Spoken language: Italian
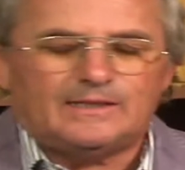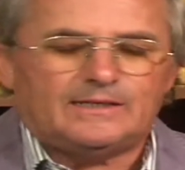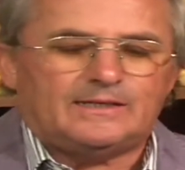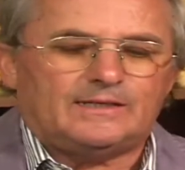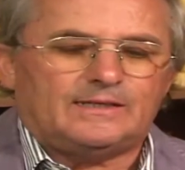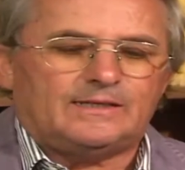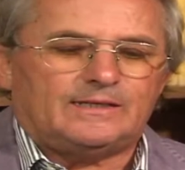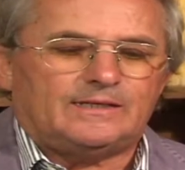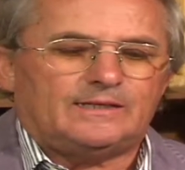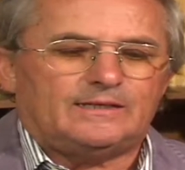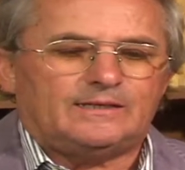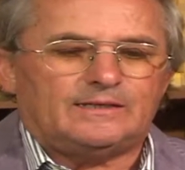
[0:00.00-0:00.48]

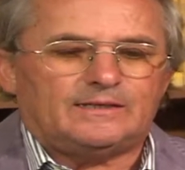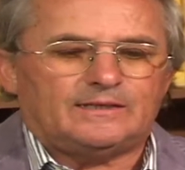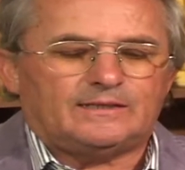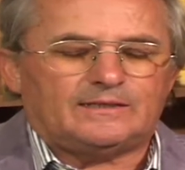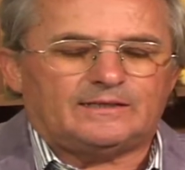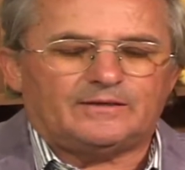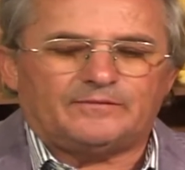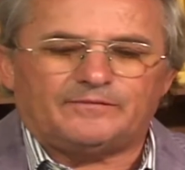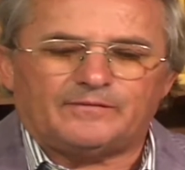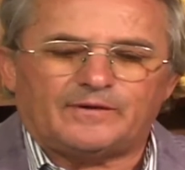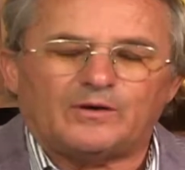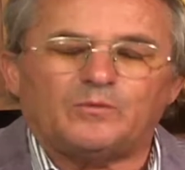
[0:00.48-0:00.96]
eh,
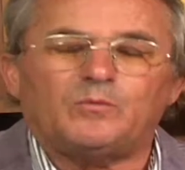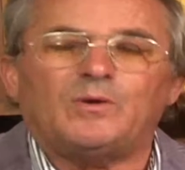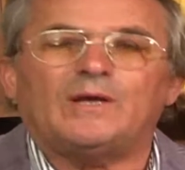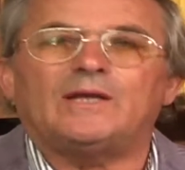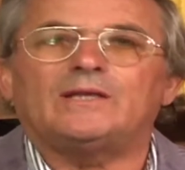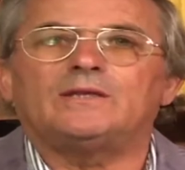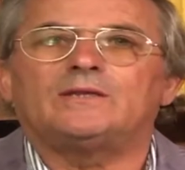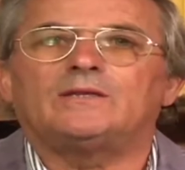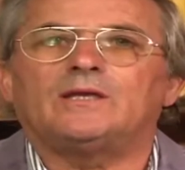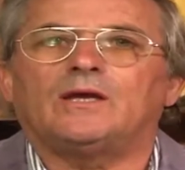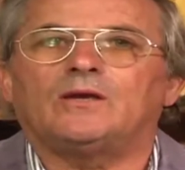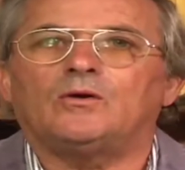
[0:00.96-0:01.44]
che
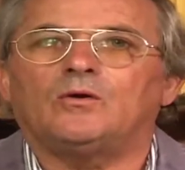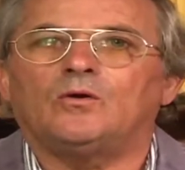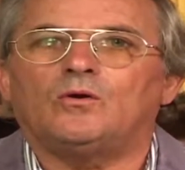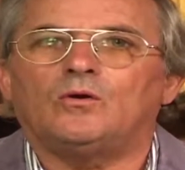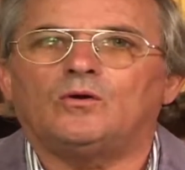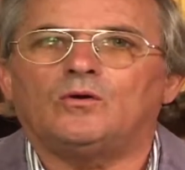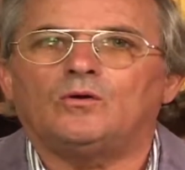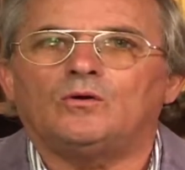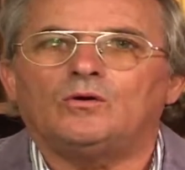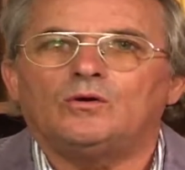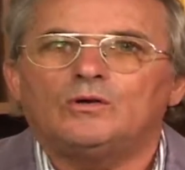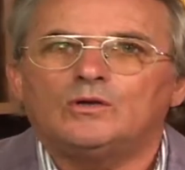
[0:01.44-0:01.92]

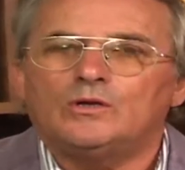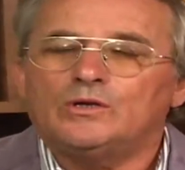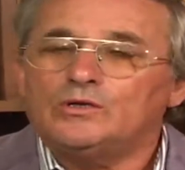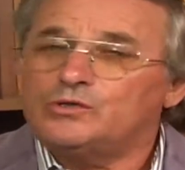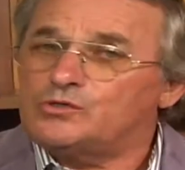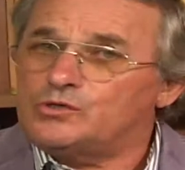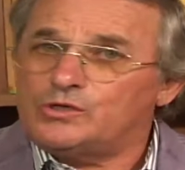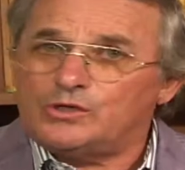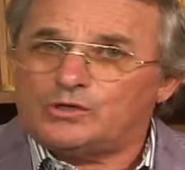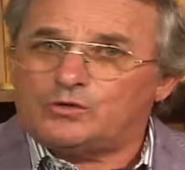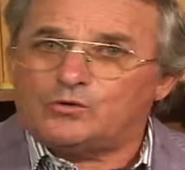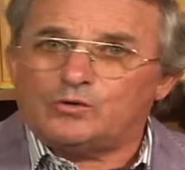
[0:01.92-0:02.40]
frequentano i
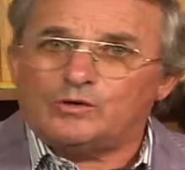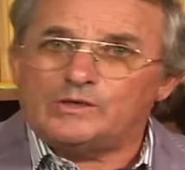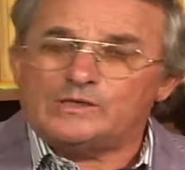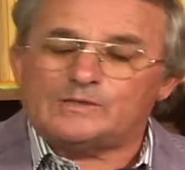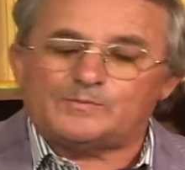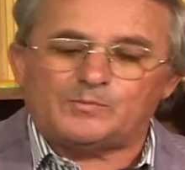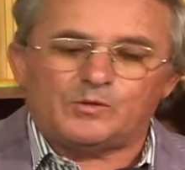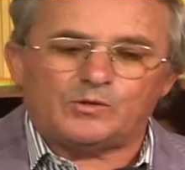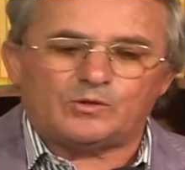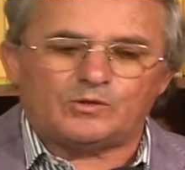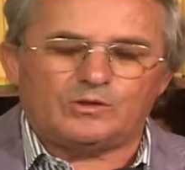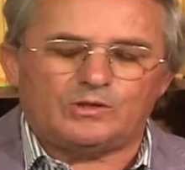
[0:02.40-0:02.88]
circoli
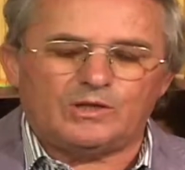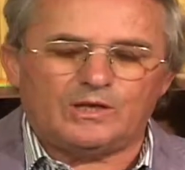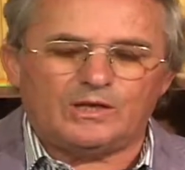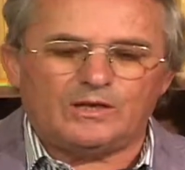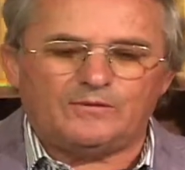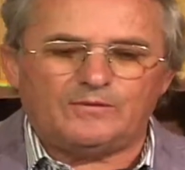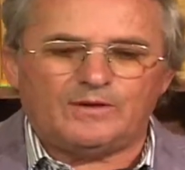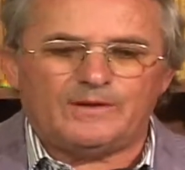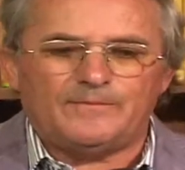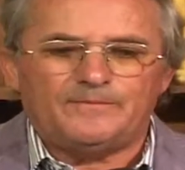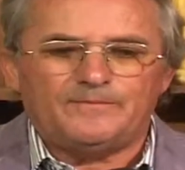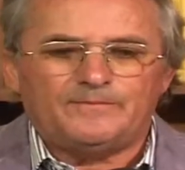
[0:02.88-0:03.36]

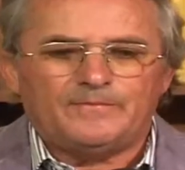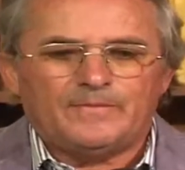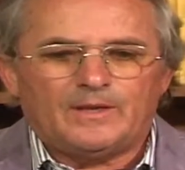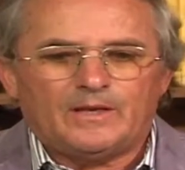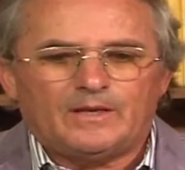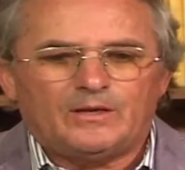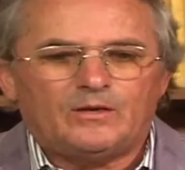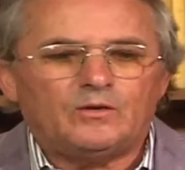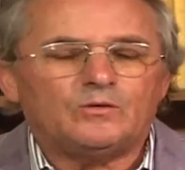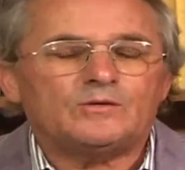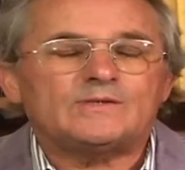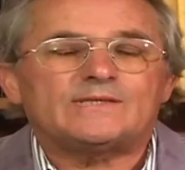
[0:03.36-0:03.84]
sportivi
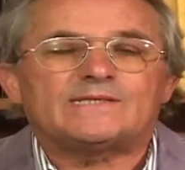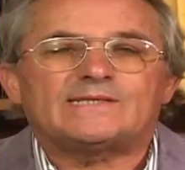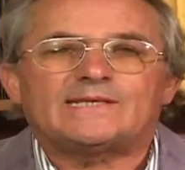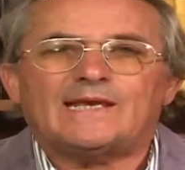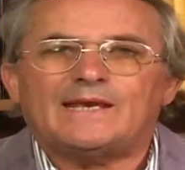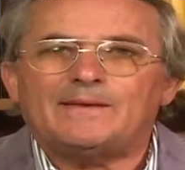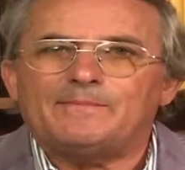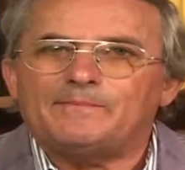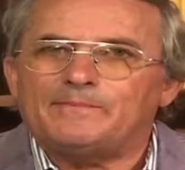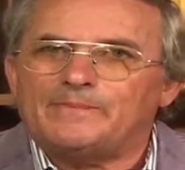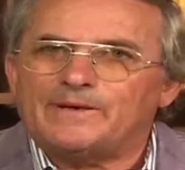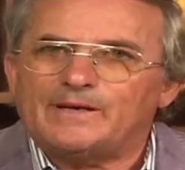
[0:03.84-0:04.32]
non
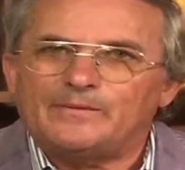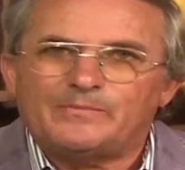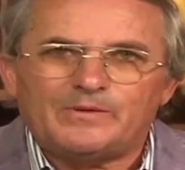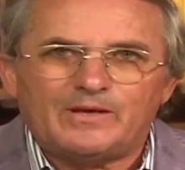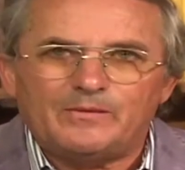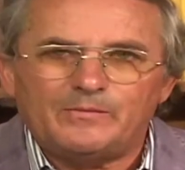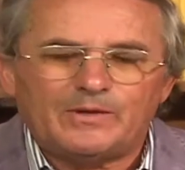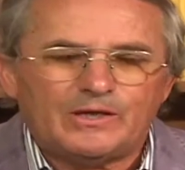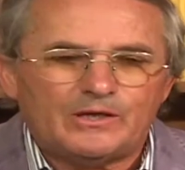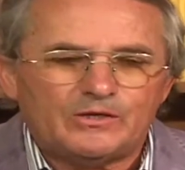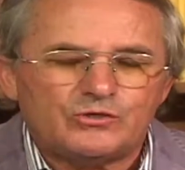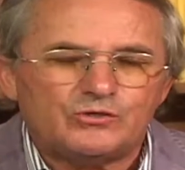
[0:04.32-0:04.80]
sempre
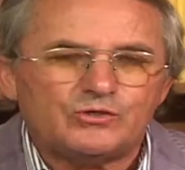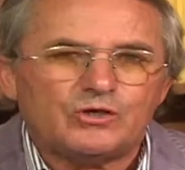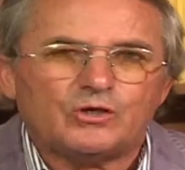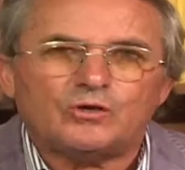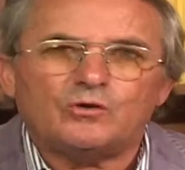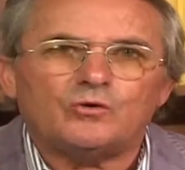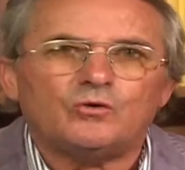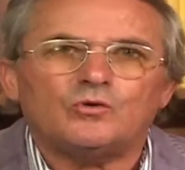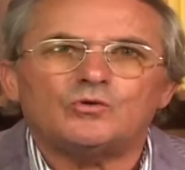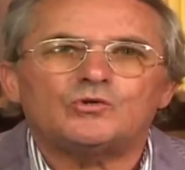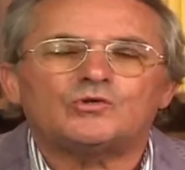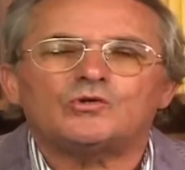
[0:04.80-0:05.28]
primeggiano,
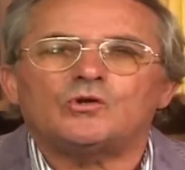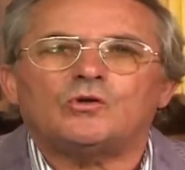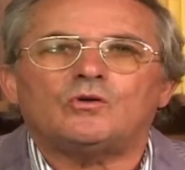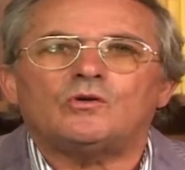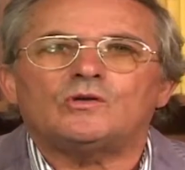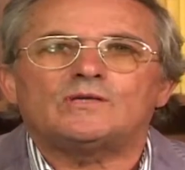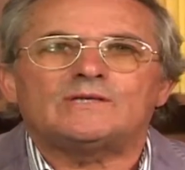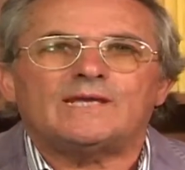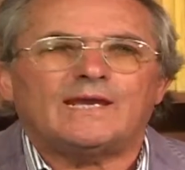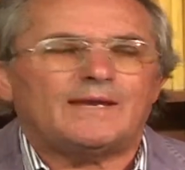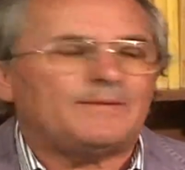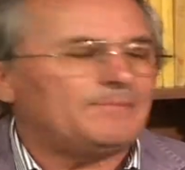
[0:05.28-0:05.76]
non sono
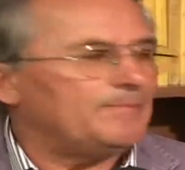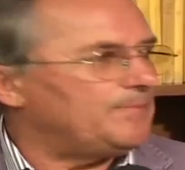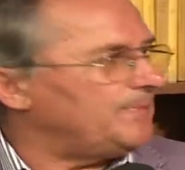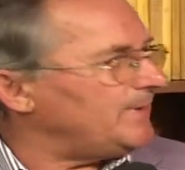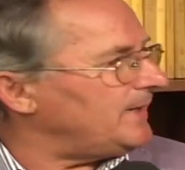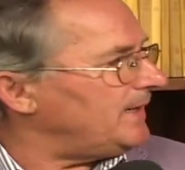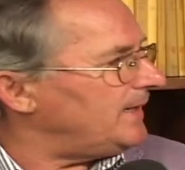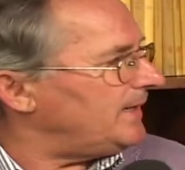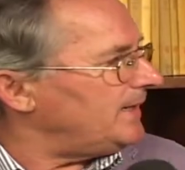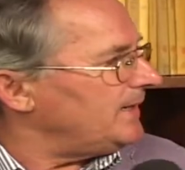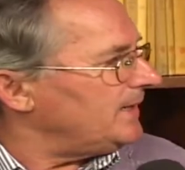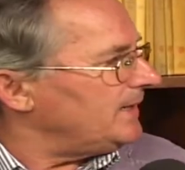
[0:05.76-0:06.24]

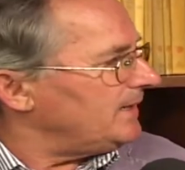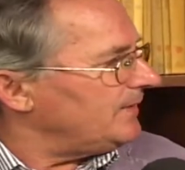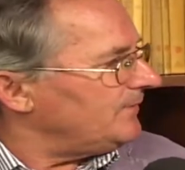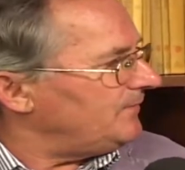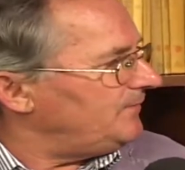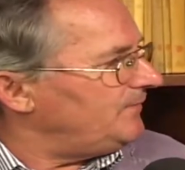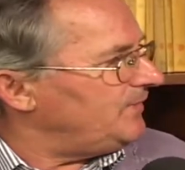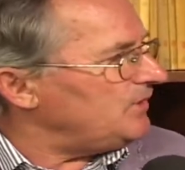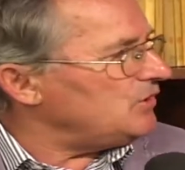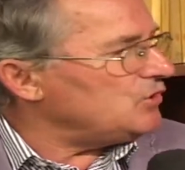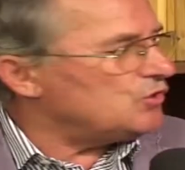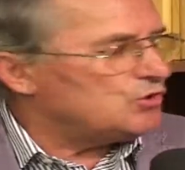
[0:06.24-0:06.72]
sempre
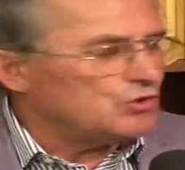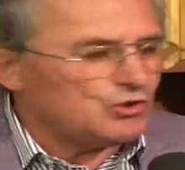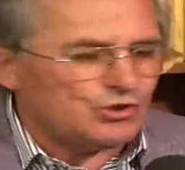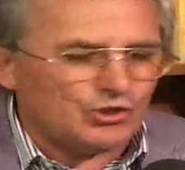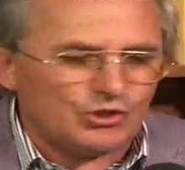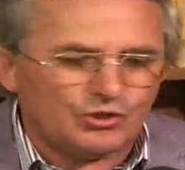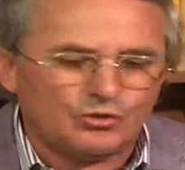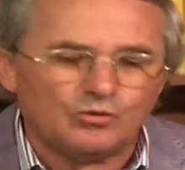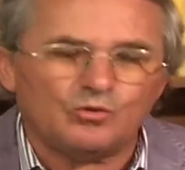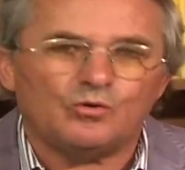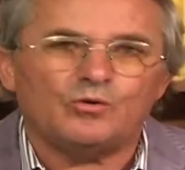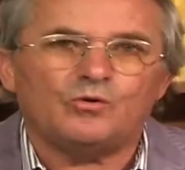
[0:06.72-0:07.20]

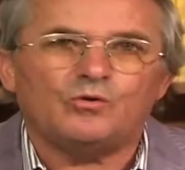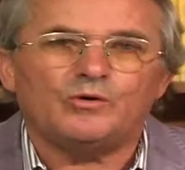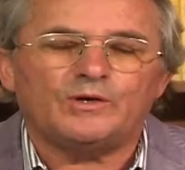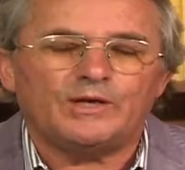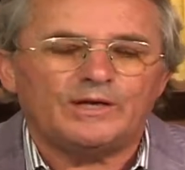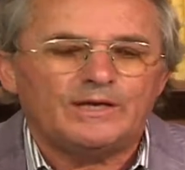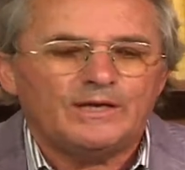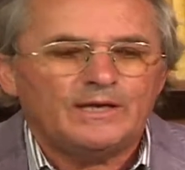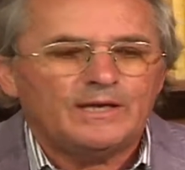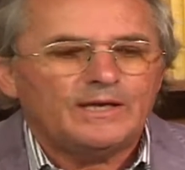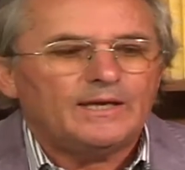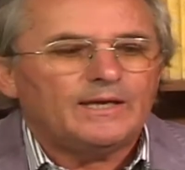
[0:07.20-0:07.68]
vincitori.